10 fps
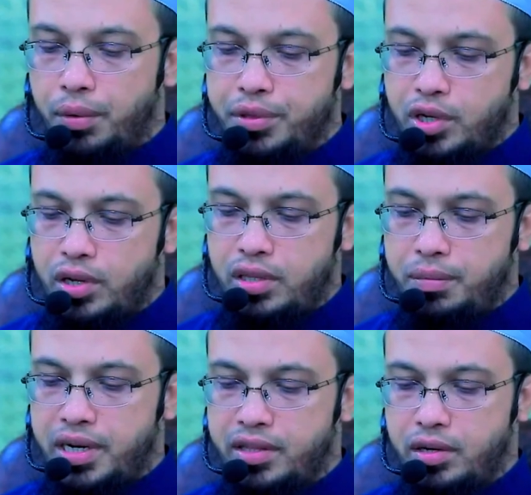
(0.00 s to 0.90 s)
পবিত্র ঈদ
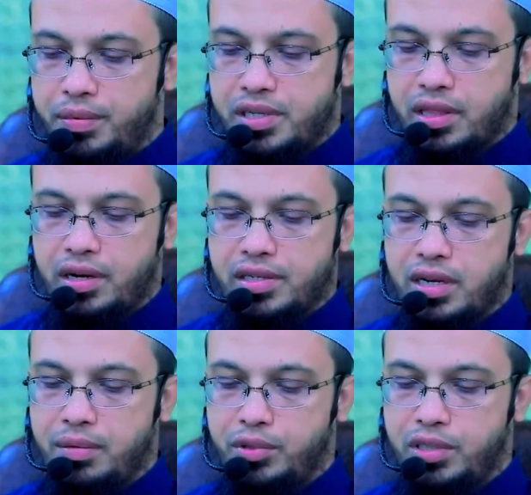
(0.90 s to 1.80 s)
মিলাদ নবী সাল্লাহ
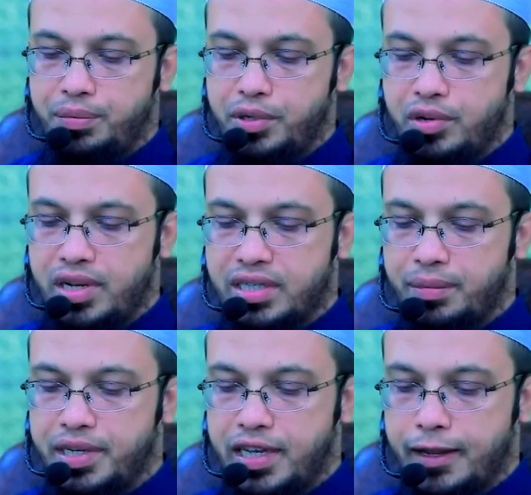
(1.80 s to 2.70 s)
সাল্লাম উদযাপন করা
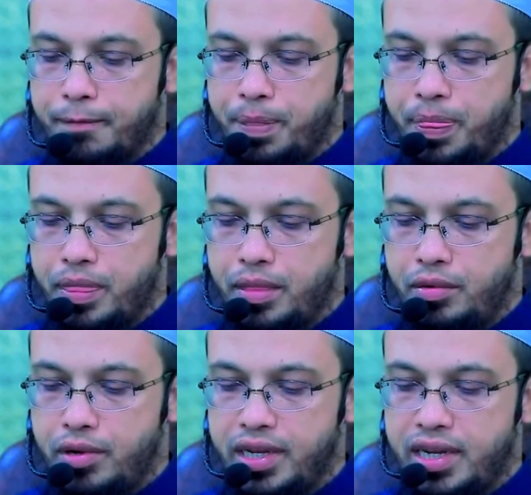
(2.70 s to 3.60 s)
যাবে কিনা
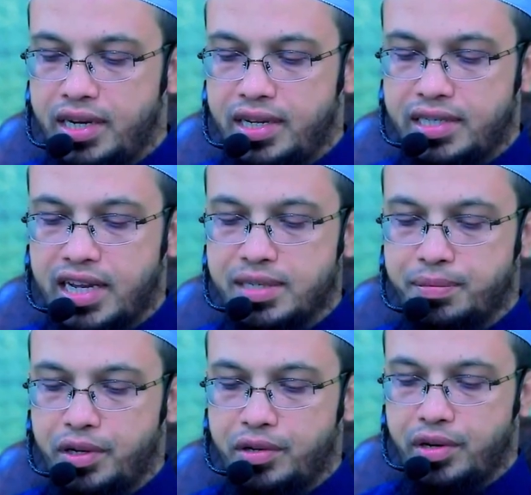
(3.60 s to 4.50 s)
অনেকে এটাকে জায়েজ
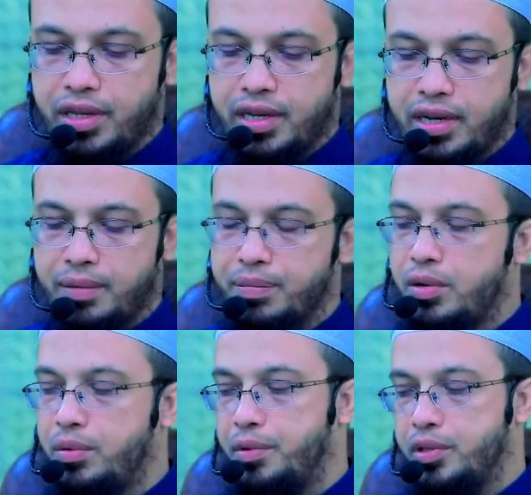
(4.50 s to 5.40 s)
মনে করে এখানে
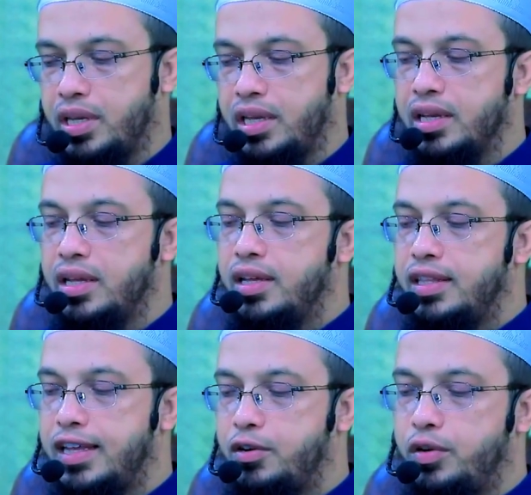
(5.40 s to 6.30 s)
আপনার অভিমত কি
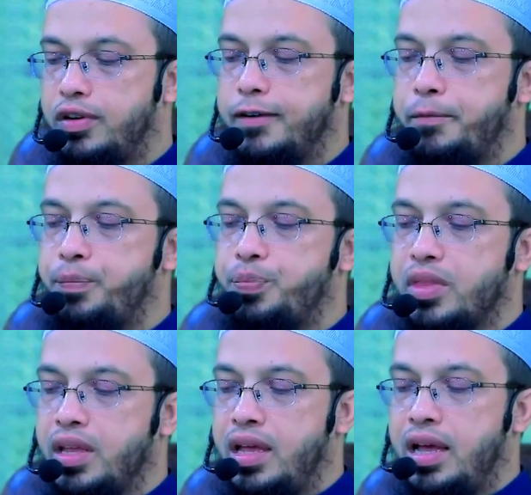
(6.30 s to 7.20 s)
দেখুন
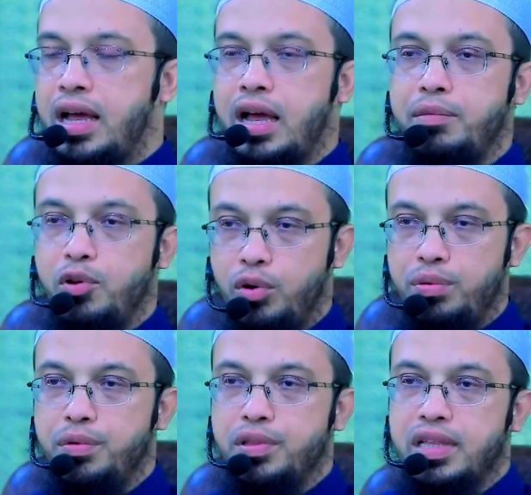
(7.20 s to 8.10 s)
আমি
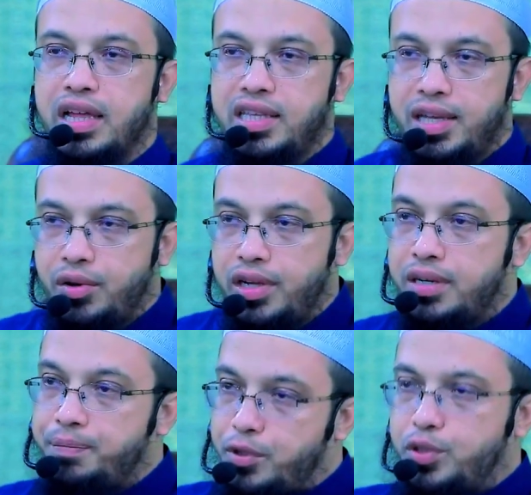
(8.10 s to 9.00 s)
অভিমত না দিয়ে
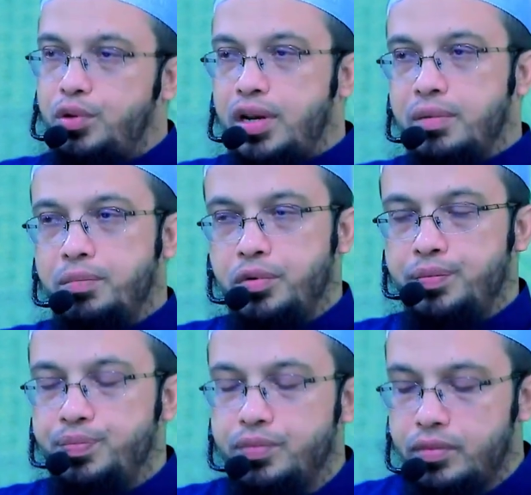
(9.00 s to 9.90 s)
কয়েকটা প্রশ্ন রাখবো
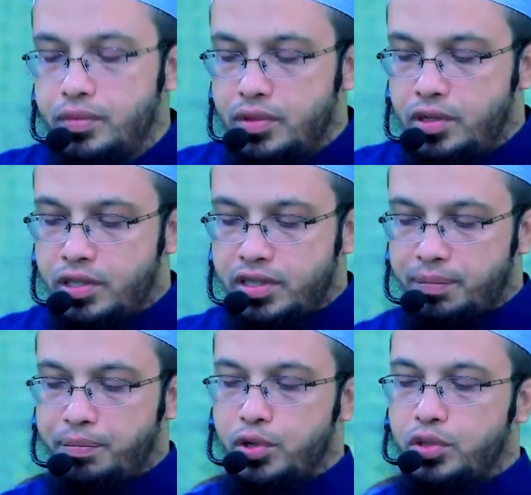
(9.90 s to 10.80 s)

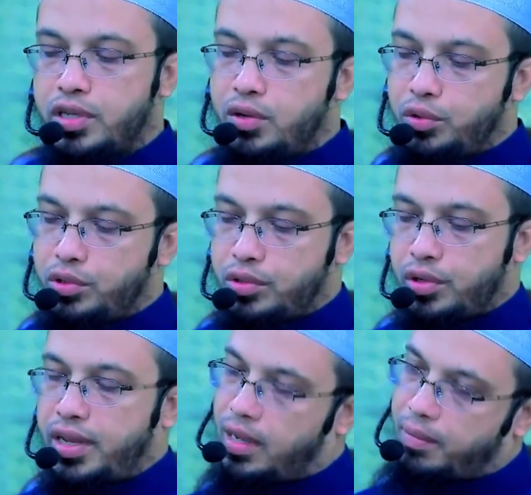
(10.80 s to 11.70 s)
অর্থাৎ প্রশ্নের উত্তরে